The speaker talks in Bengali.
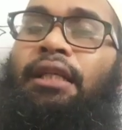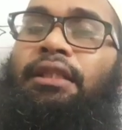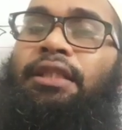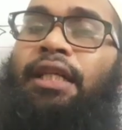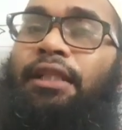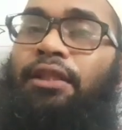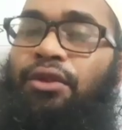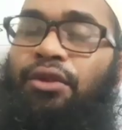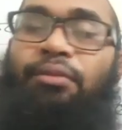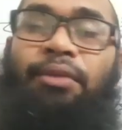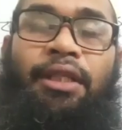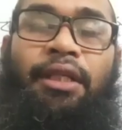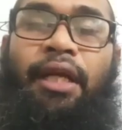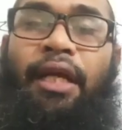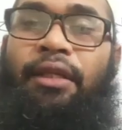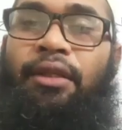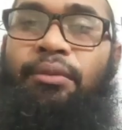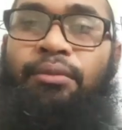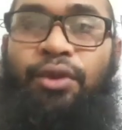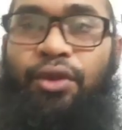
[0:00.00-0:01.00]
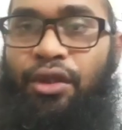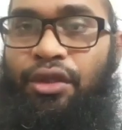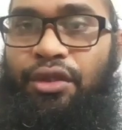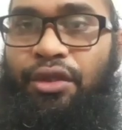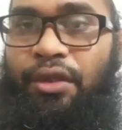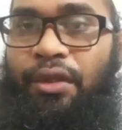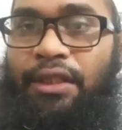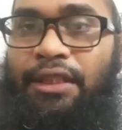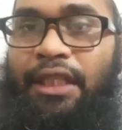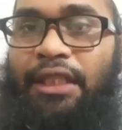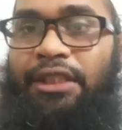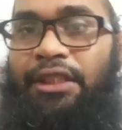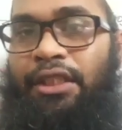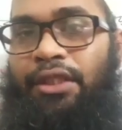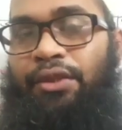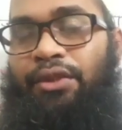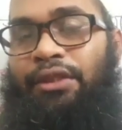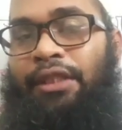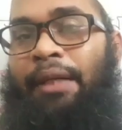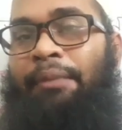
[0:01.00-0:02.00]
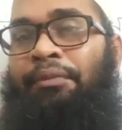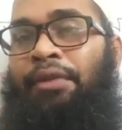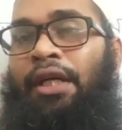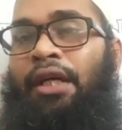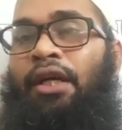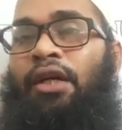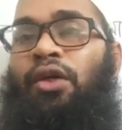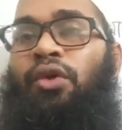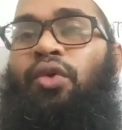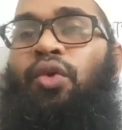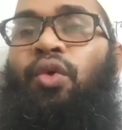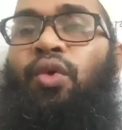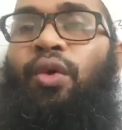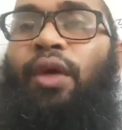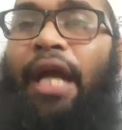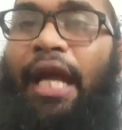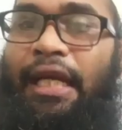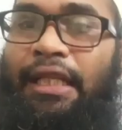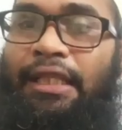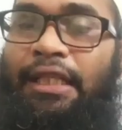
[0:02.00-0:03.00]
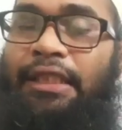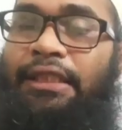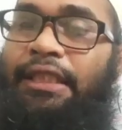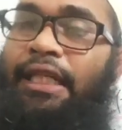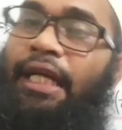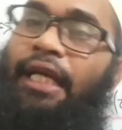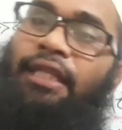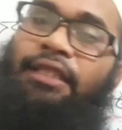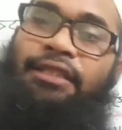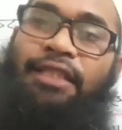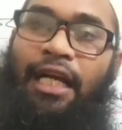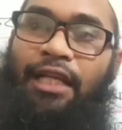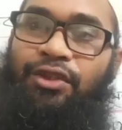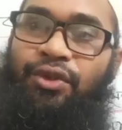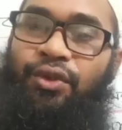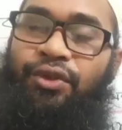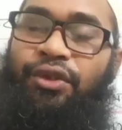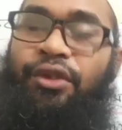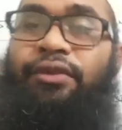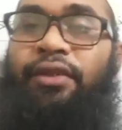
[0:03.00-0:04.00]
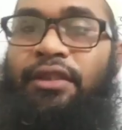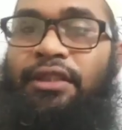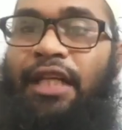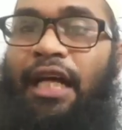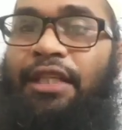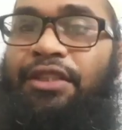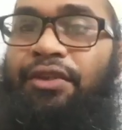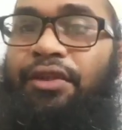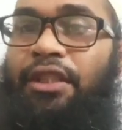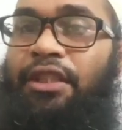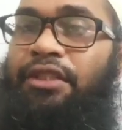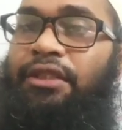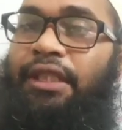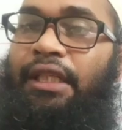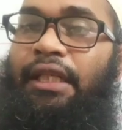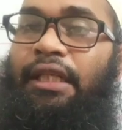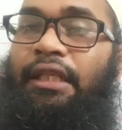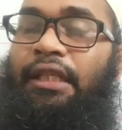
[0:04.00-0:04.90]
যাতে তোমাদের একদম মুখস্থ হয়ে যায় সেটা হচ্ছে কোনো এক দেশে এক যাজক ছিল যাজকের